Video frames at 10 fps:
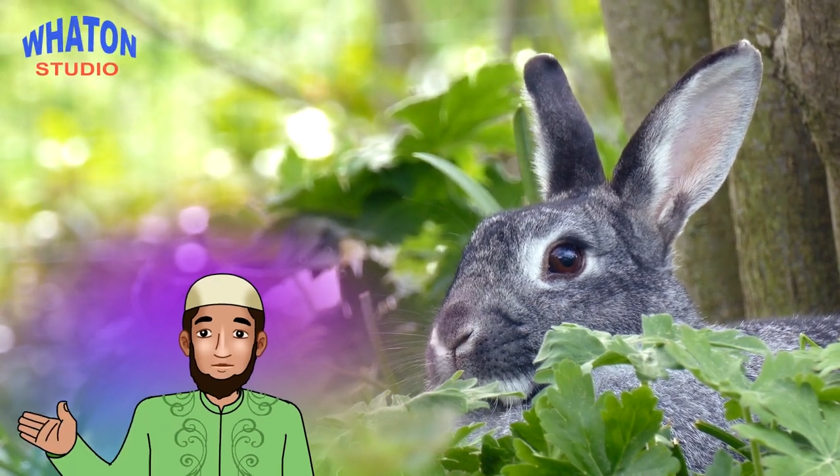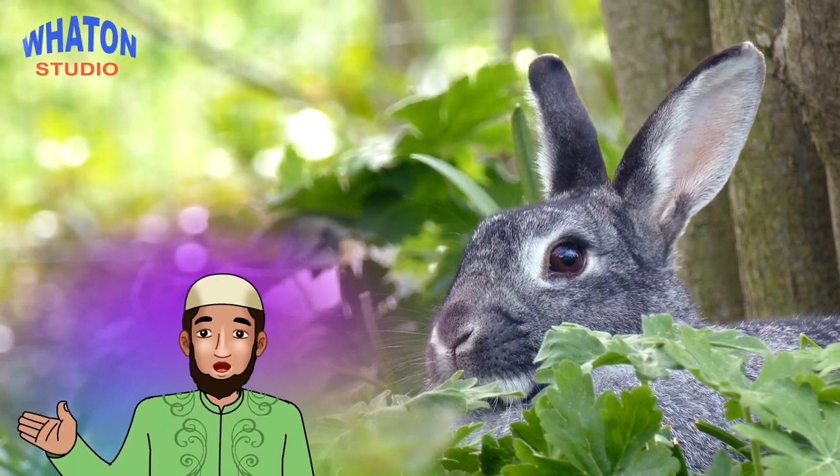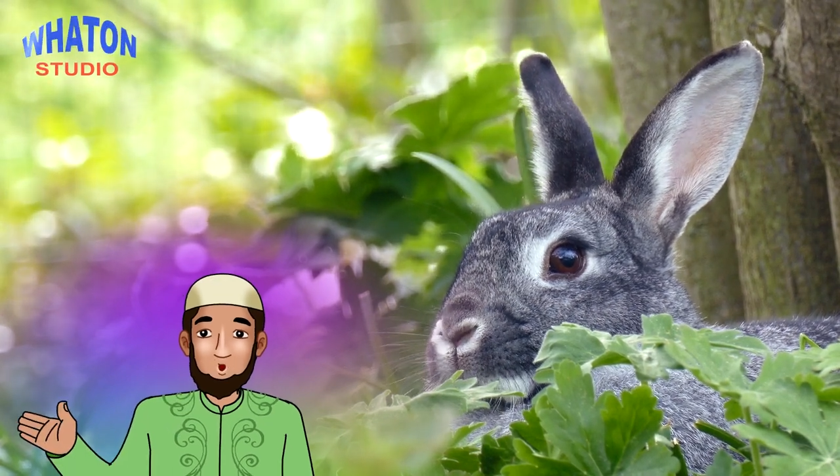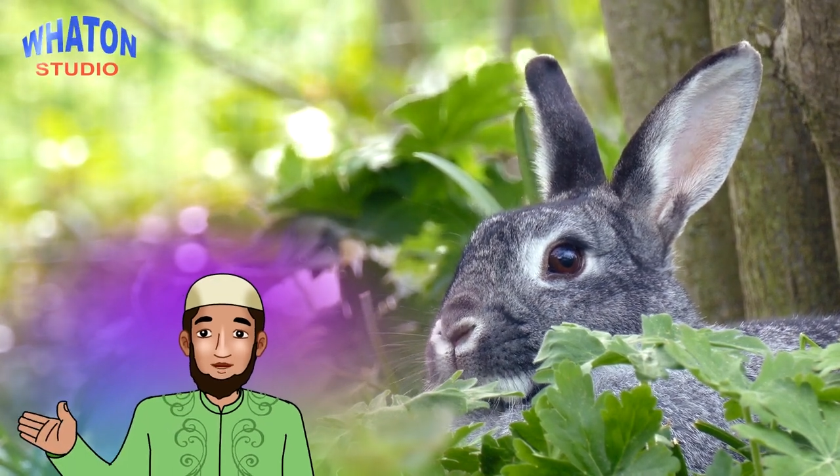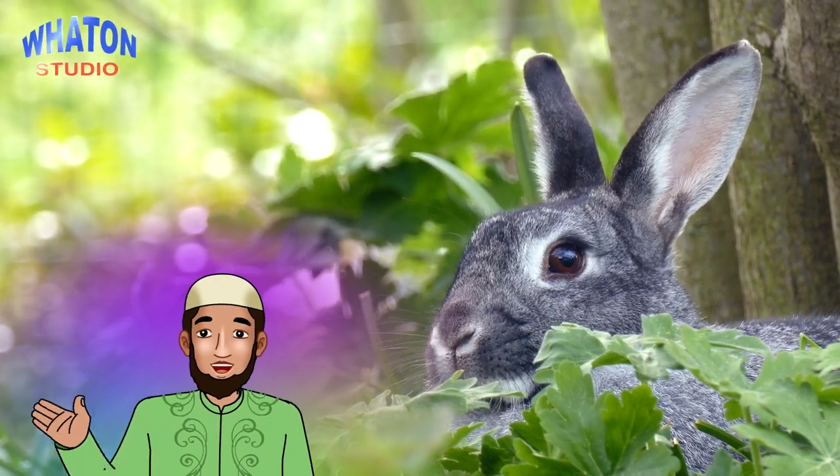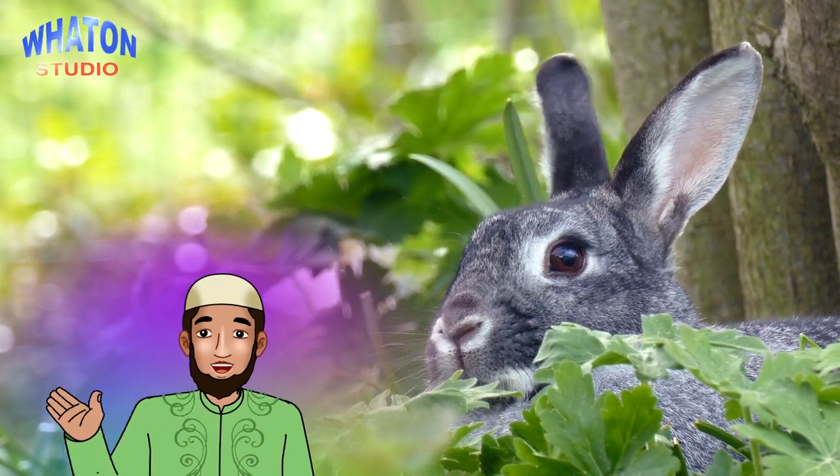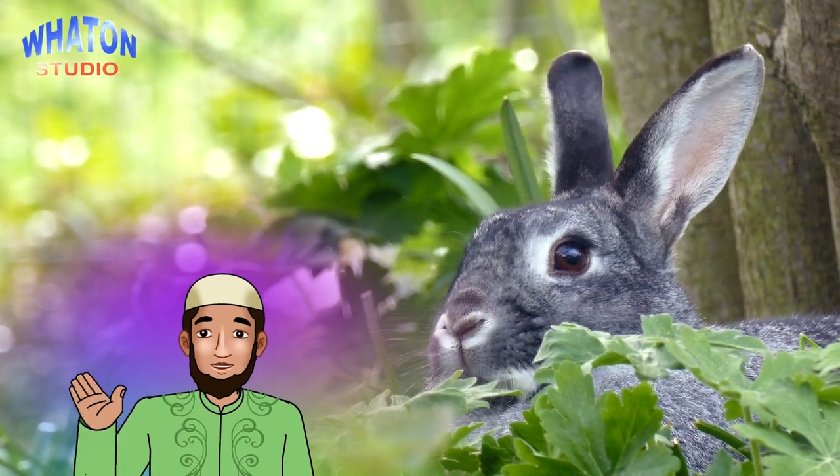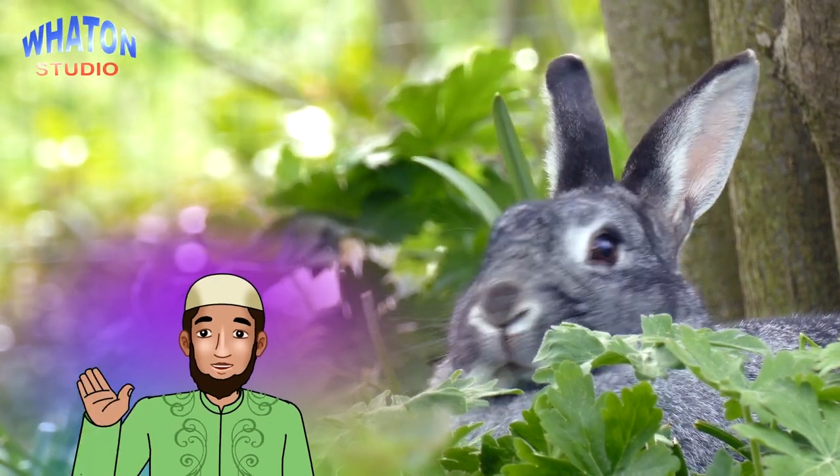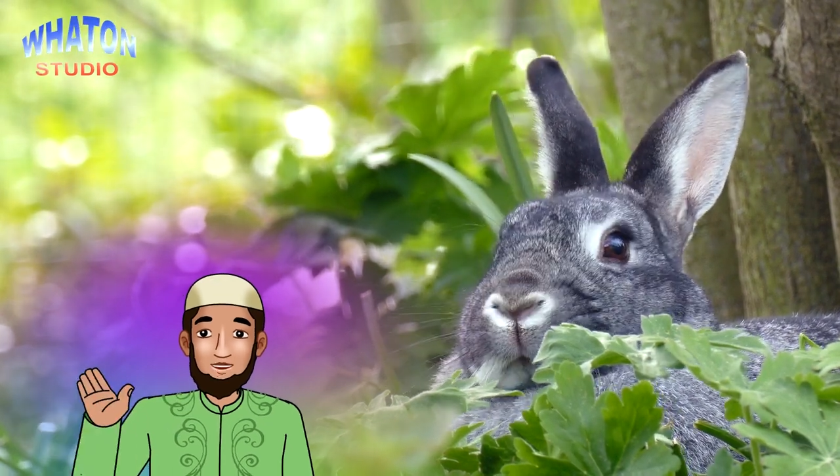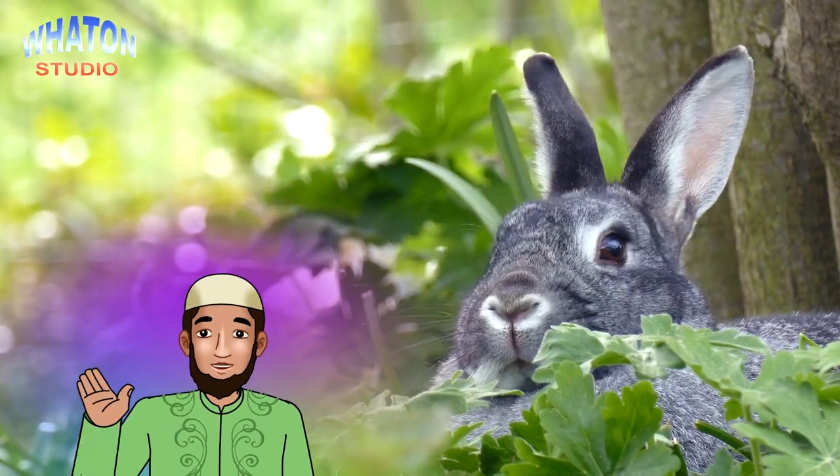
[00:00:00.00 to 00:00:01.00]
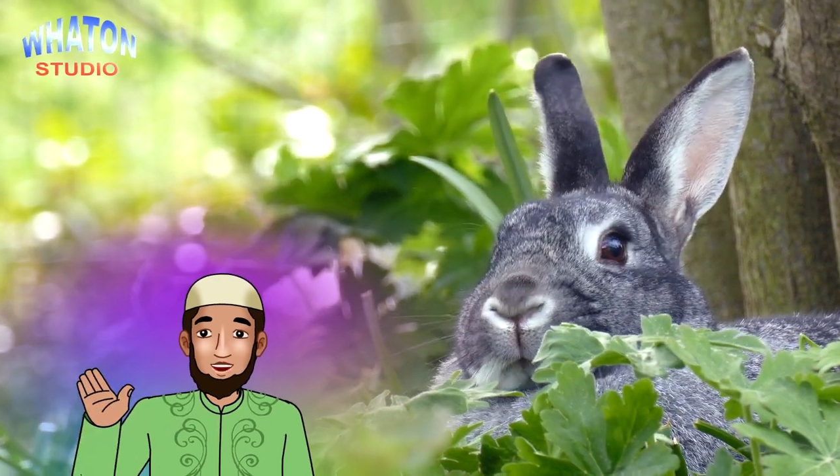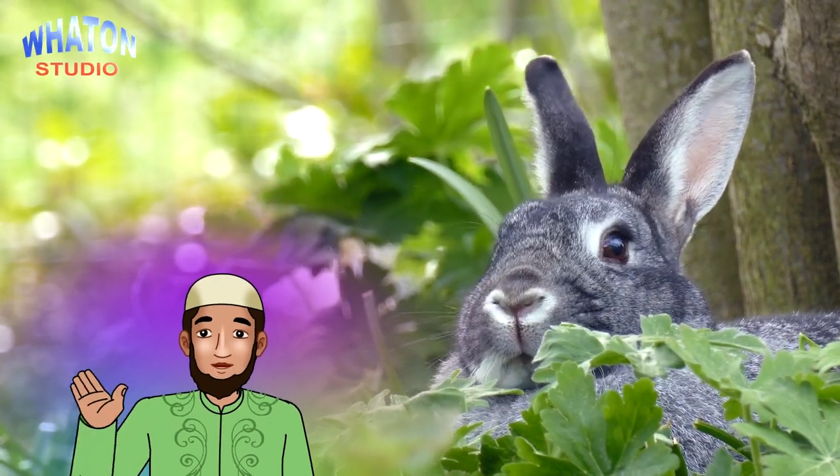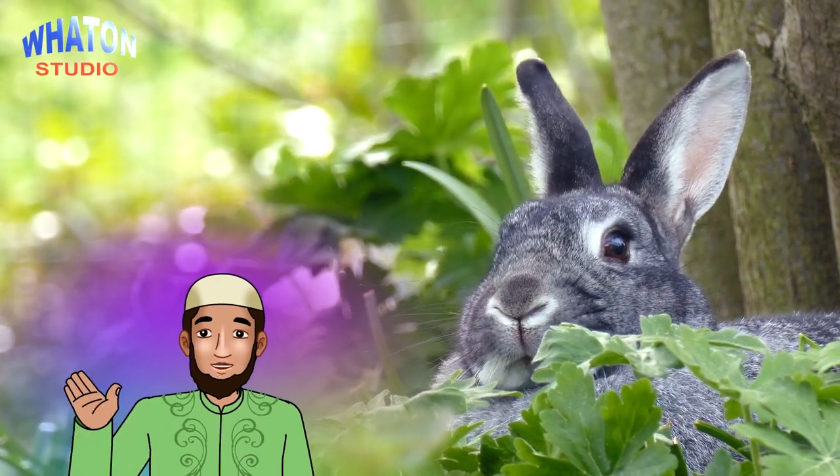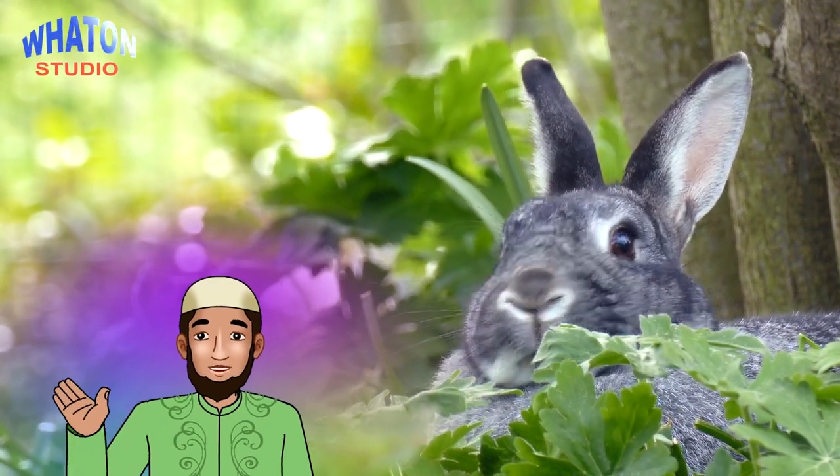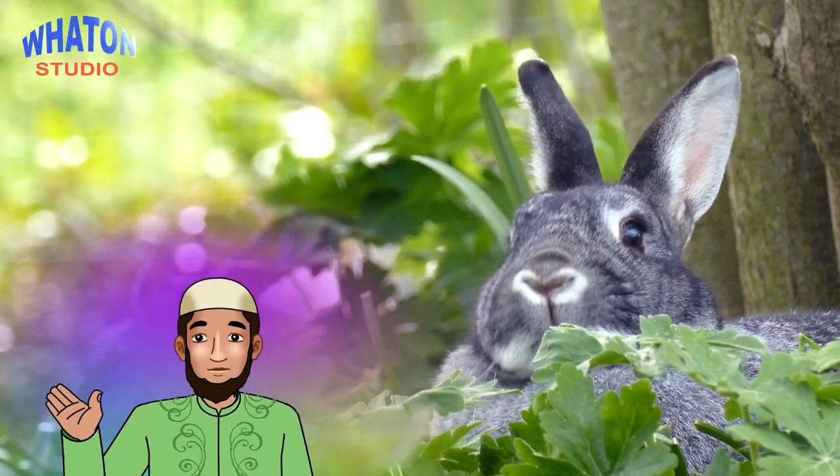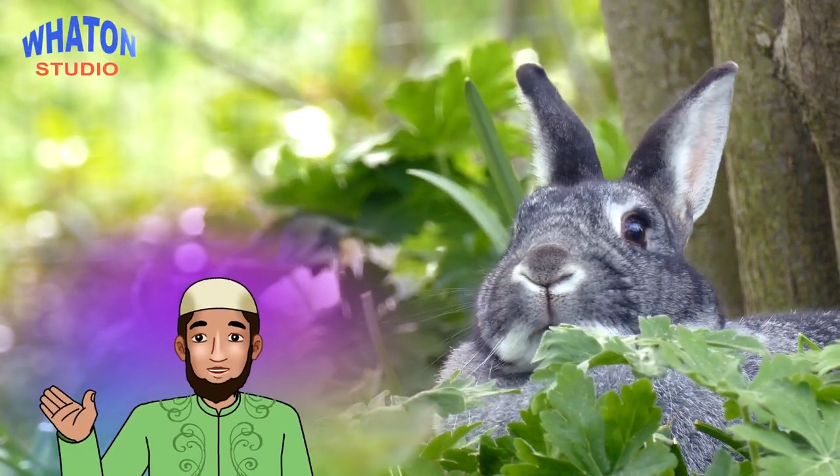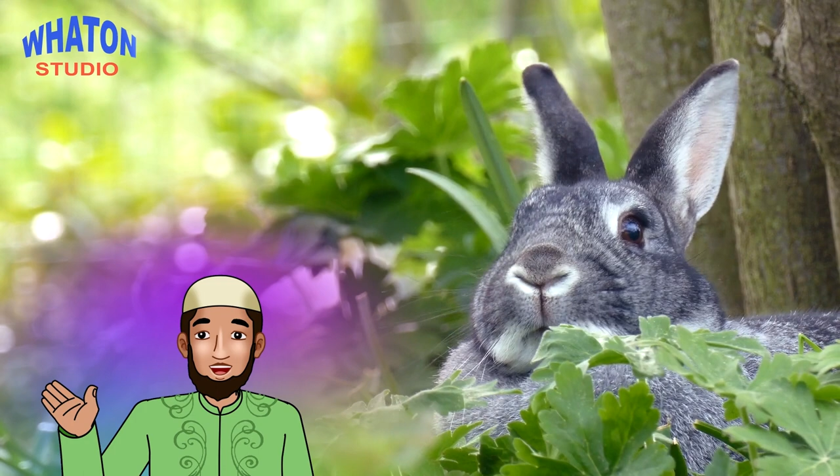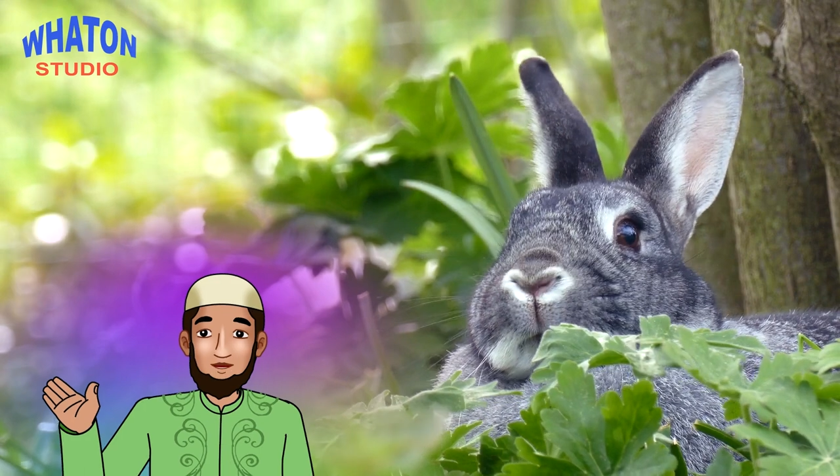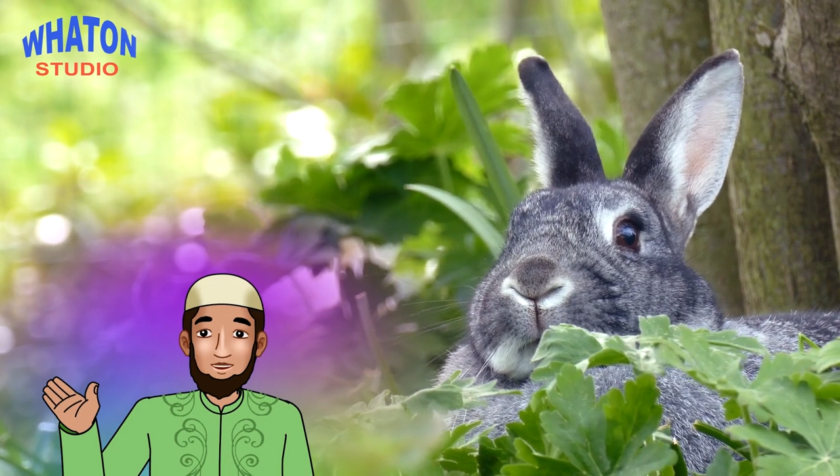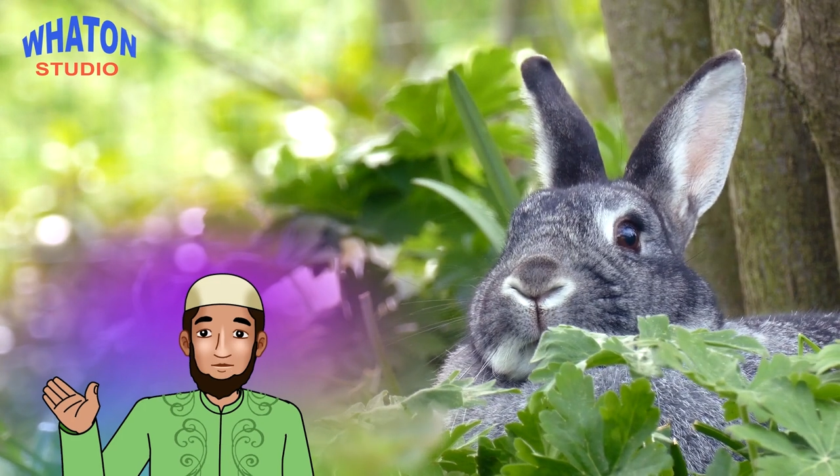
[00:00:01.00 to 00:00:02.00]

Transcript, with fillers: Ibnu Majah, dan disahihkan